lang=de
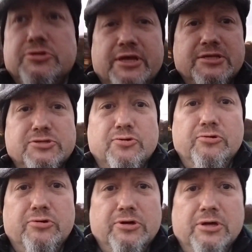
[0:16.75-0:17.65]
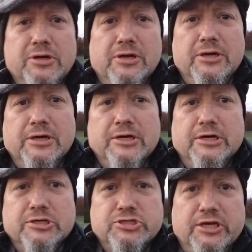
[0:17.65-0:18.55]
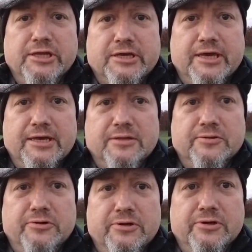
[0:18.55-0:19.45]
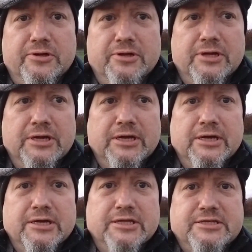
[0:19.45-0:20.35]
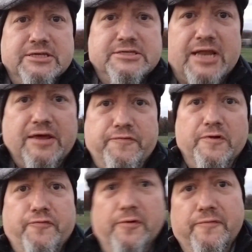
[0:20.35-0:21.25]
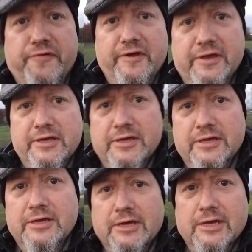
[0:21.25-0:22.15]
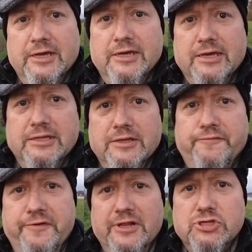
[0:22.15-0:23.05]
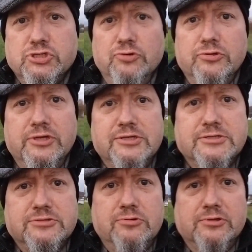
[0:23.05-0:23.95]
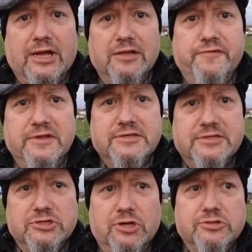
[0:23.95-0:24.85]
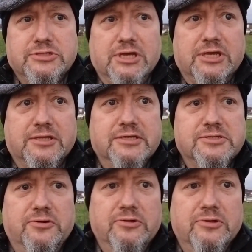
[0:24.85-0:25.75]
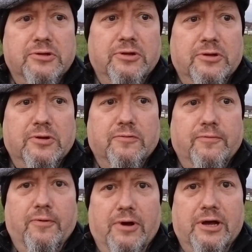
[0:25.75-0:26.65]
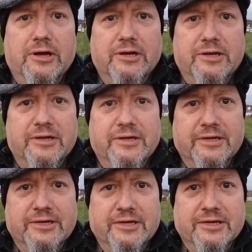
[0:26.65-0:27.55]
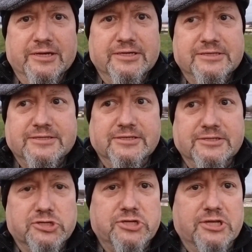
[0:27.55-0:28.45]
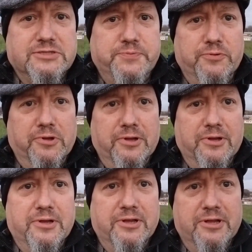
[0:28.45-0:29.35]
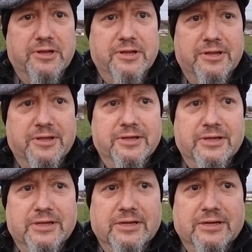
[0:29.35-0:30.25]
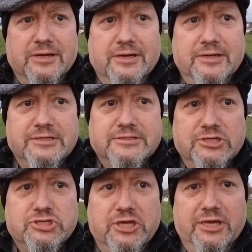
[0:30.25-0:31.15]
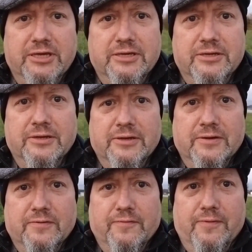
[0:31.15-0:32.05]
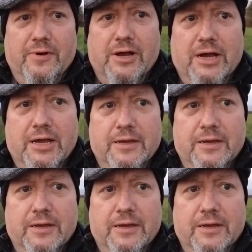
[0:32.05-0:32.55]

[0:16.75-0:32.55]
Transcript: seht ihr da eine schöne Gegend da. Jetzt ist drei, vier, fünf. In einer Viertelstunde ist total finster. Schaut euch das an. Wow. Ist das ein schönes Bügel. Ah, ist das schön? Wow.